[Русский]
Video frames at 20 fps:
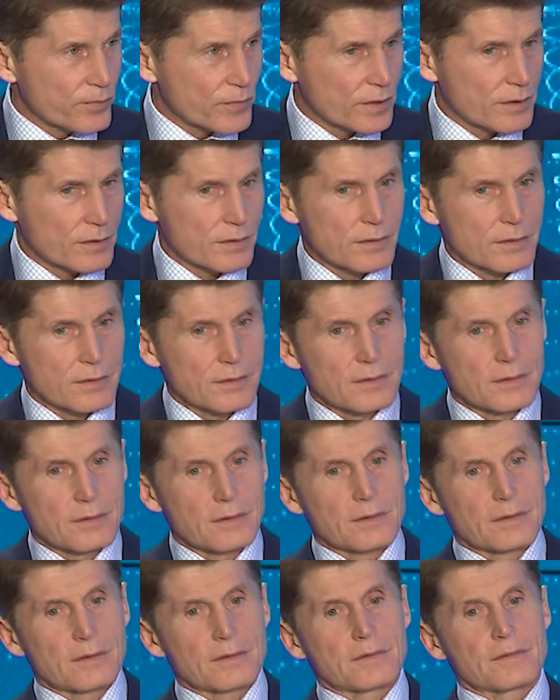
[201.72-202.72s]

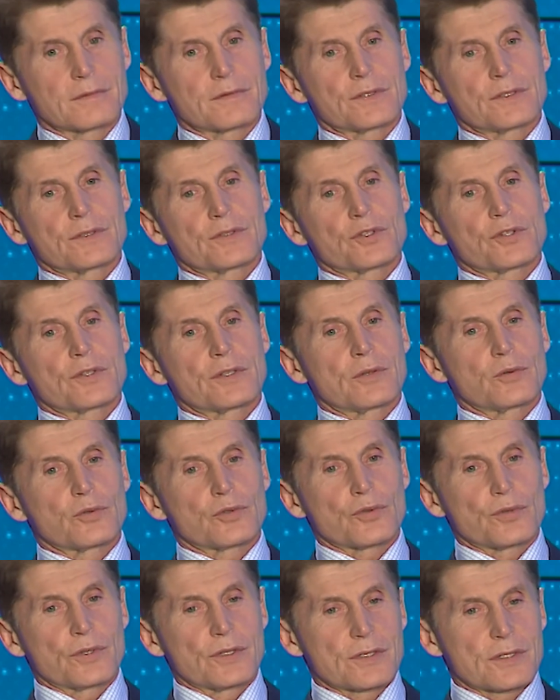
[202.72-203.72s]
а, все жители
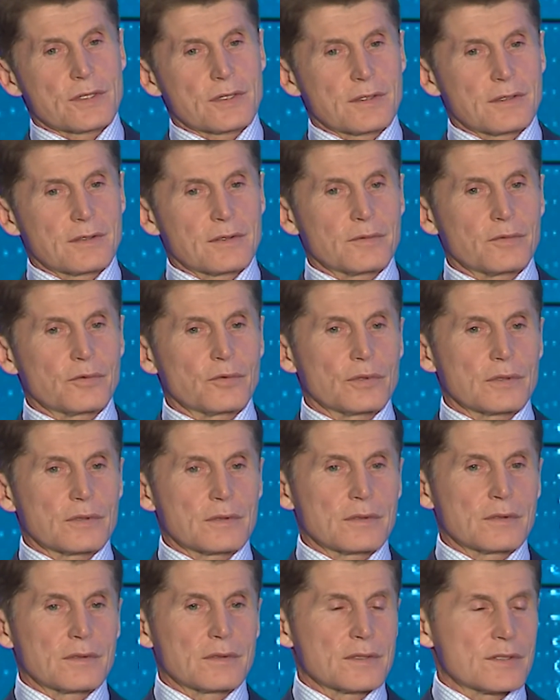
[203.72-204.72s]
Уссурийска вот,
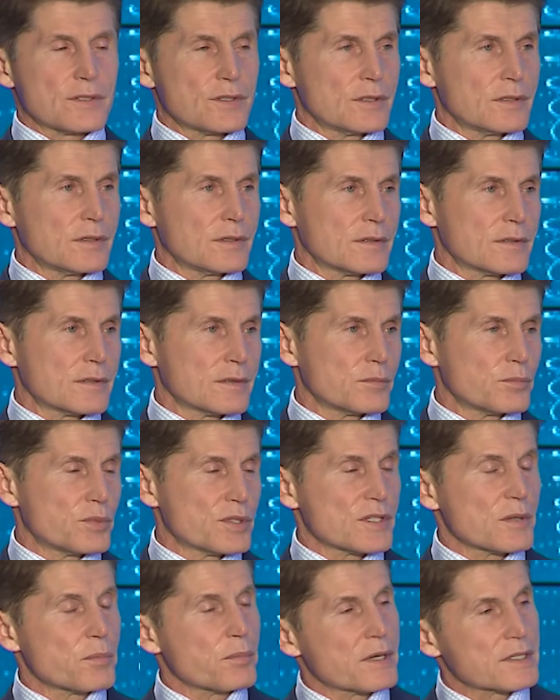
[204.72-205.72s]
э, сделает
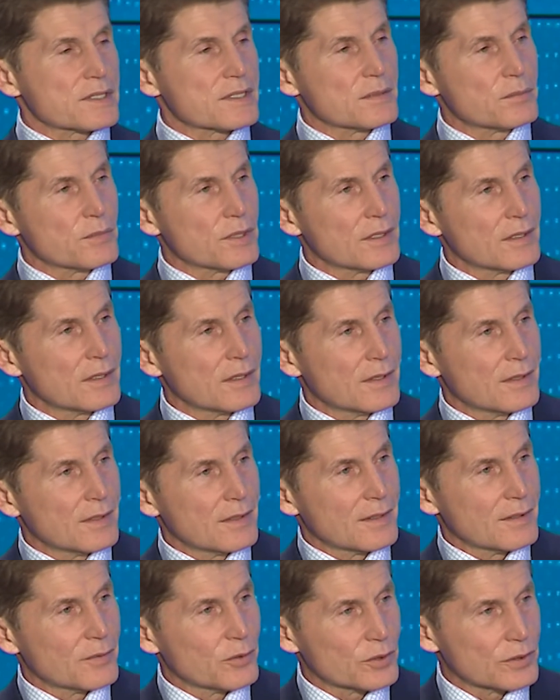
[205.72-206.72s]
безопасными
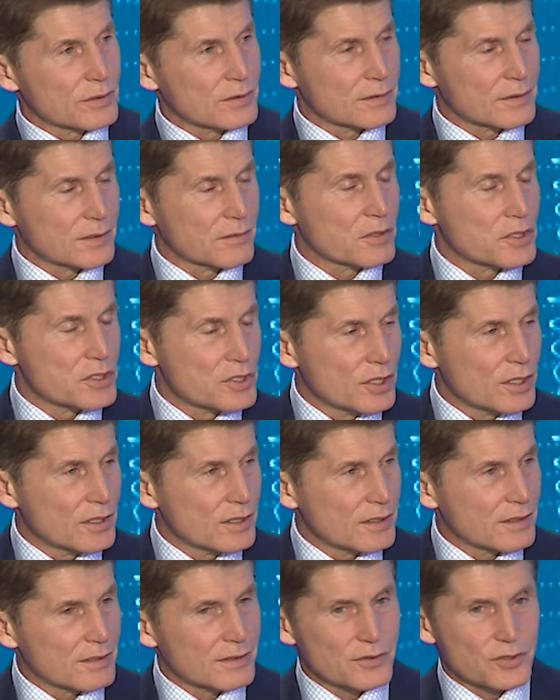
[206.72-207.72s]
от
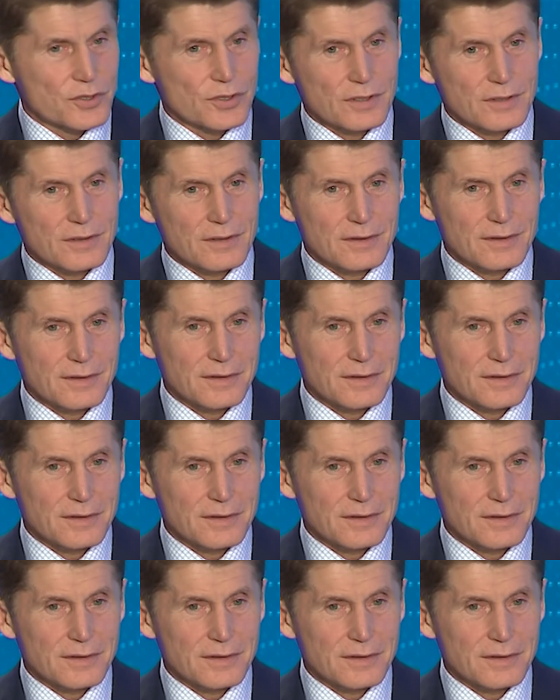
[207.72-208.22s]
наводнения, от тех